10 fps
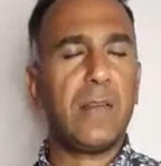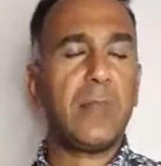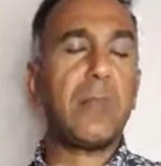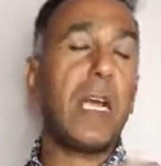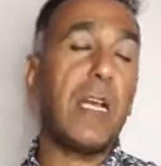
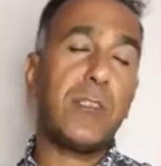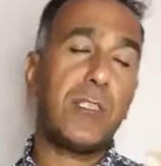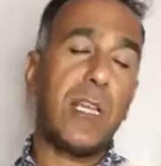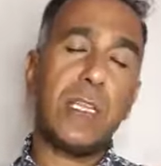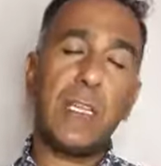kaç
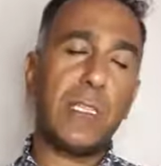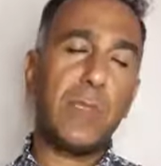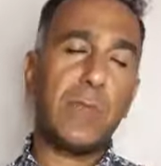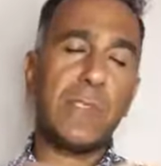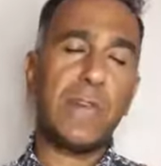tane
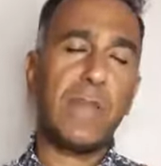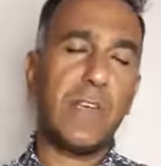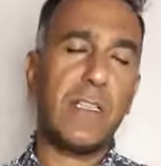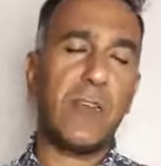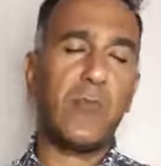eğitmenimiz var
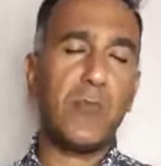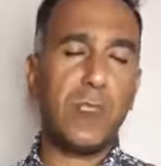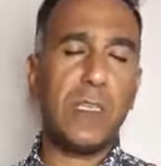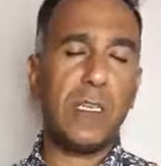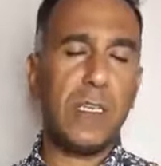valla onu da
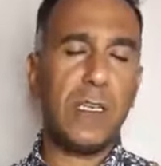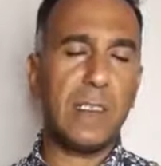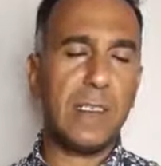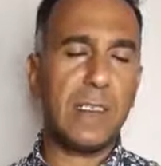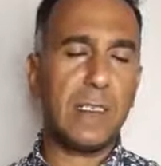
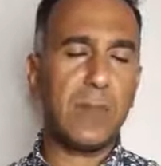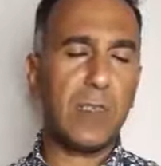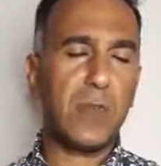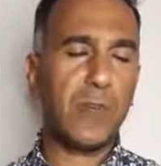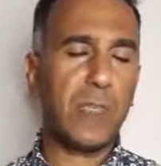asistanıma
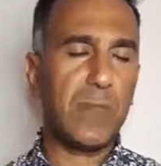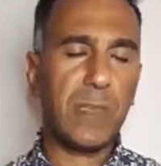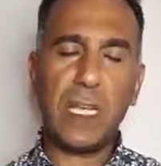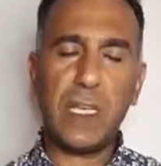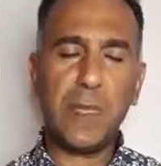sormalıyım.
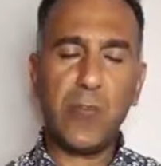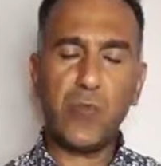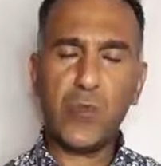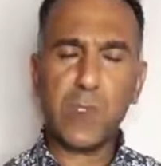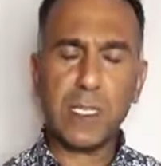Galiba
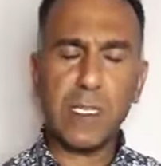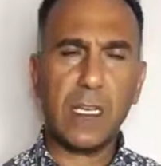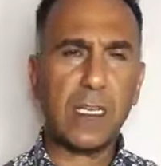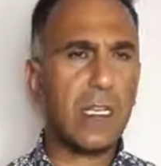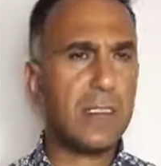300 kadar.
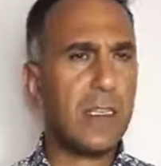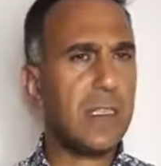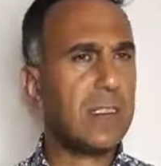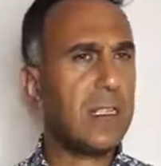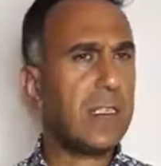
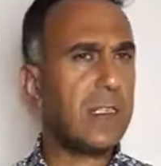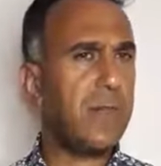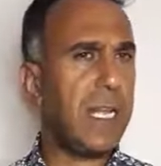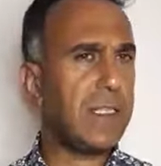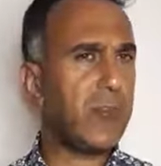Kazakistan'da
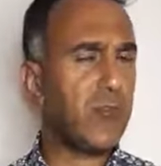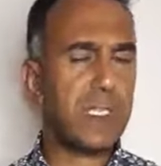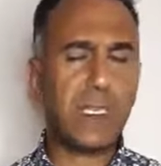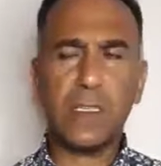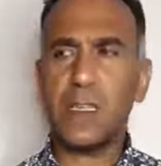belki 100
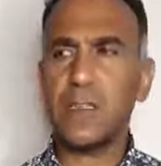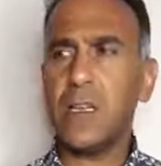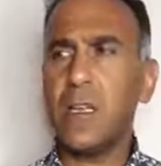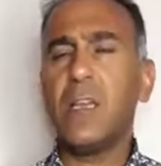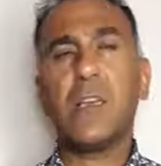kadar.
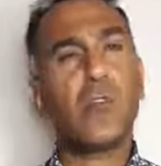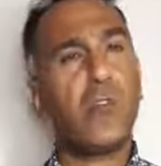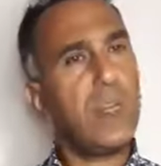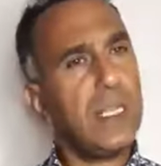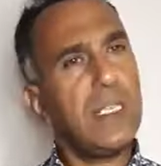
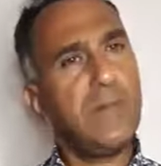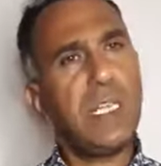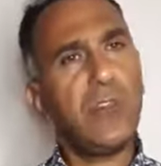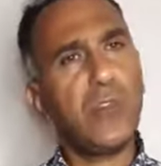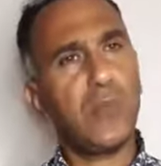Kore'de
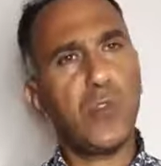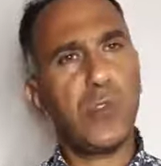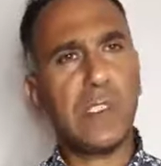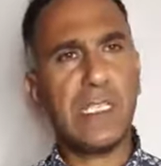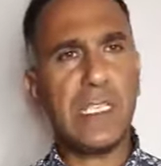biliyorum
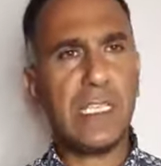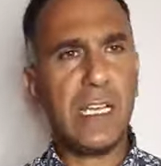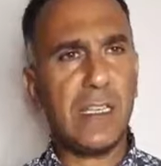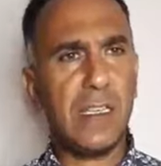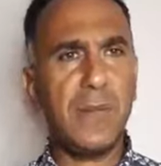32
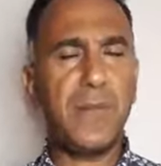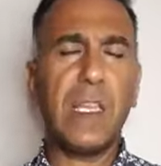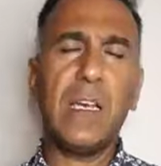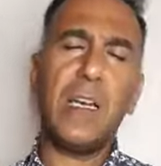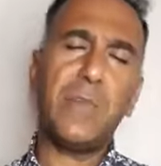tane.
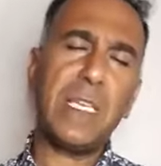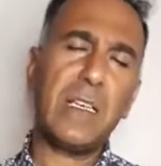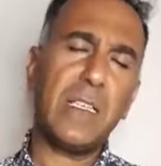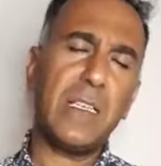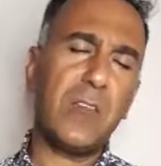
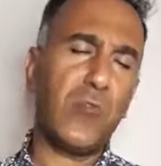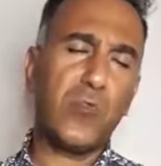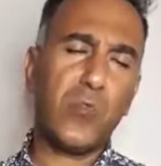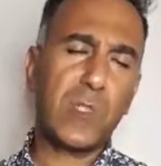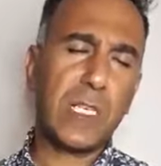Amerika'da
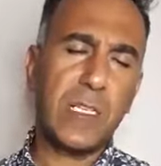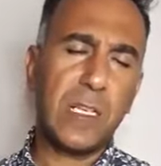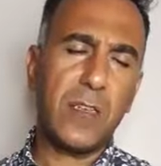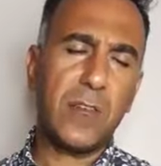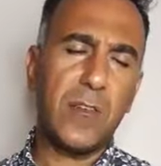30
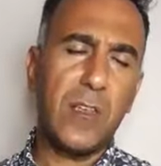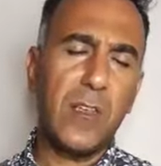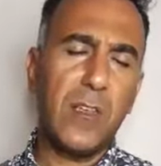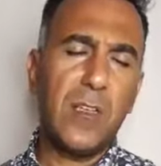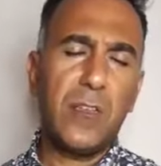kadar.
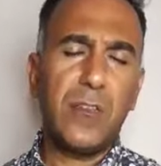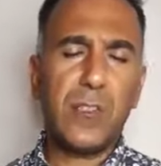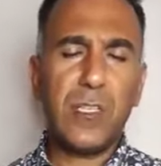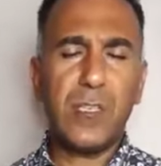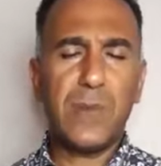
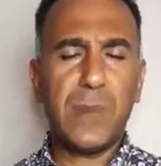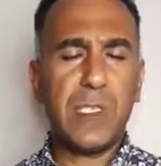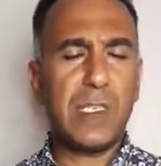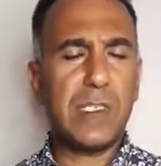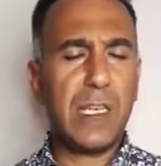İşte
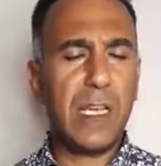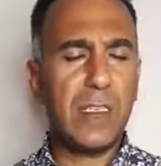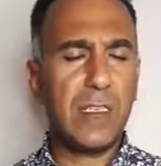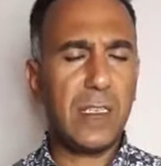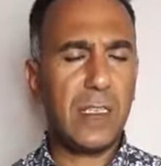
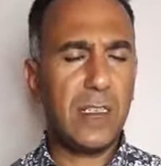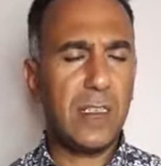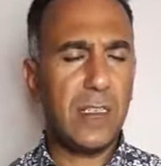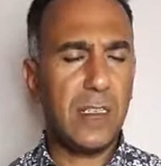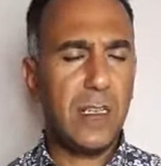Cezayir'de
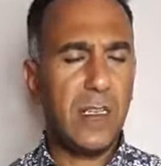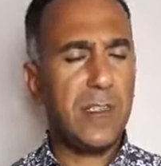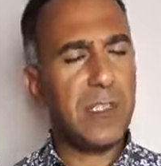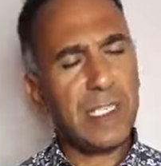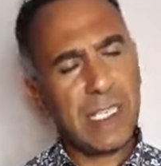
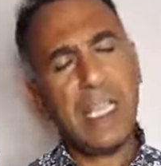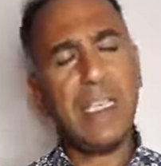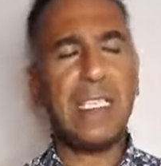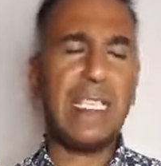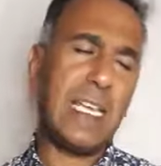Cezayir'e
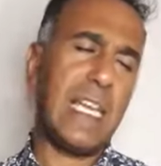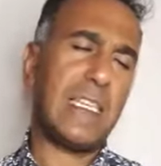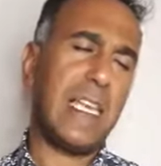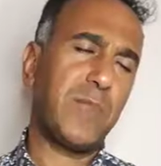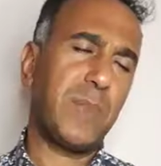
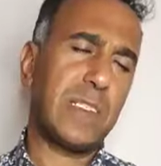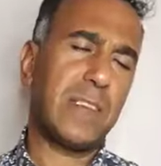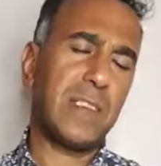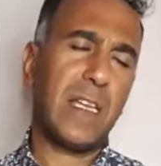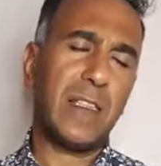gelenler
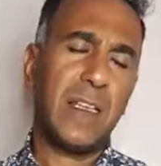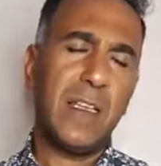Mısır'dan,